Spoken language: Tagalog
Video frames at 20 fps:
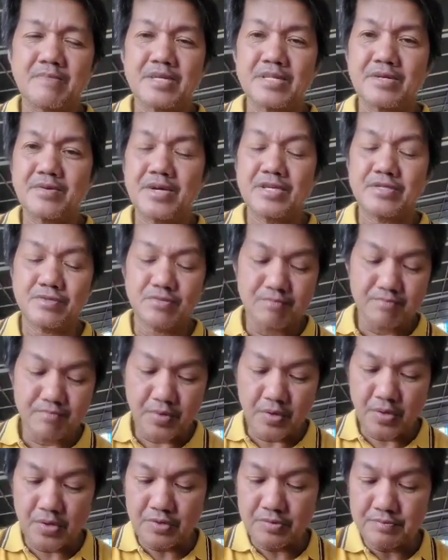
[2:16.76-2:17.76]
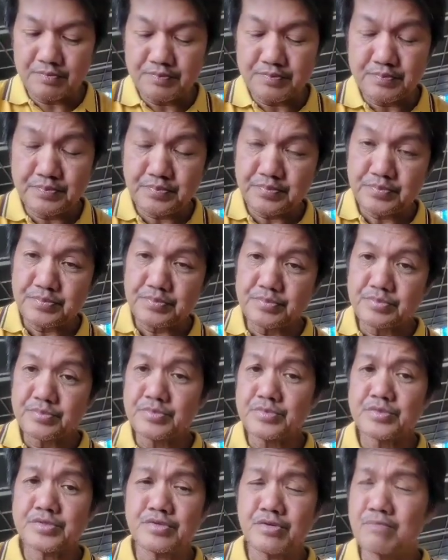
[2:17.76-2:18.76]
By the way, yun pong
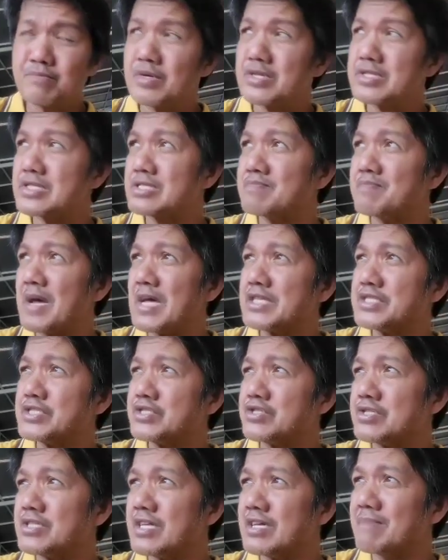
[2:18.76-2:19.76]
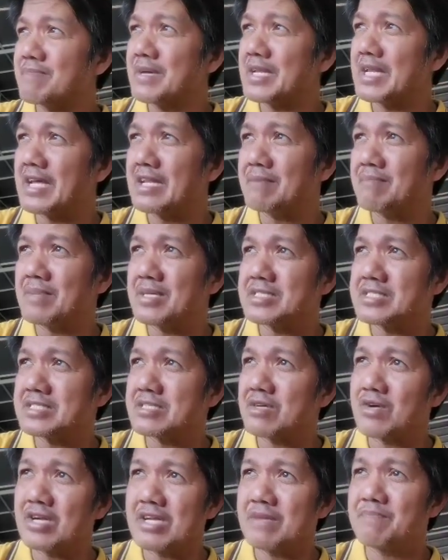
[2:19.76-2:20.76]
yun pong suspension na ipalalabas
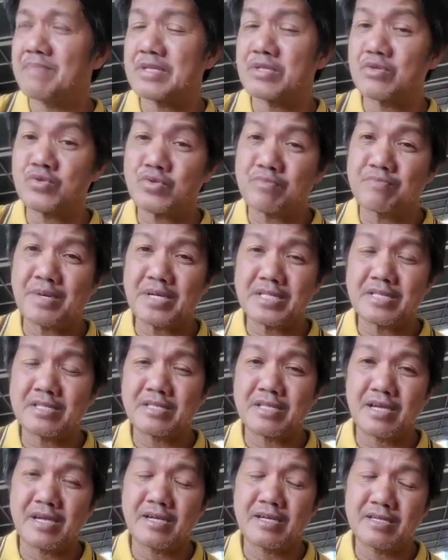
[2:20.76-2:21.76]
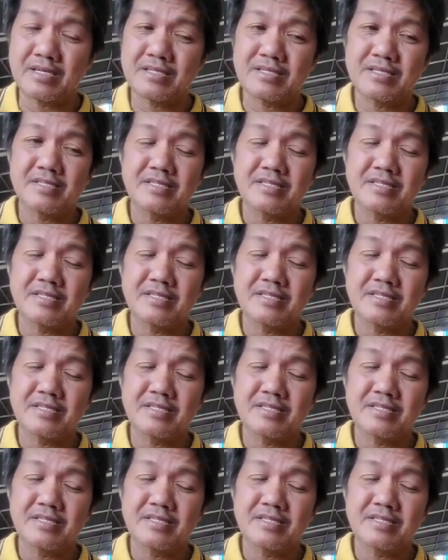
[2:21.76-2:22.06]
na or ipatutupad na